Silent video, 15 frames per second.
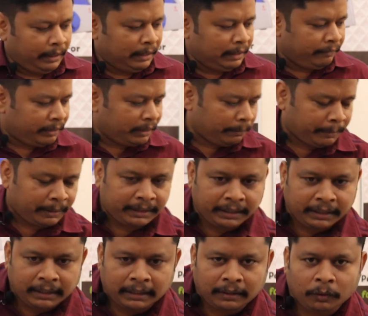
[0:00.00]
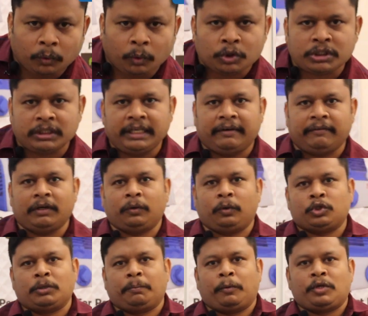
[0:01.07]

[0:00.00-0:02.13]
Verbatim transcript: இதில் வந்து பார்த்தீங்கன்னா கொசு எவ்வளோ கொசு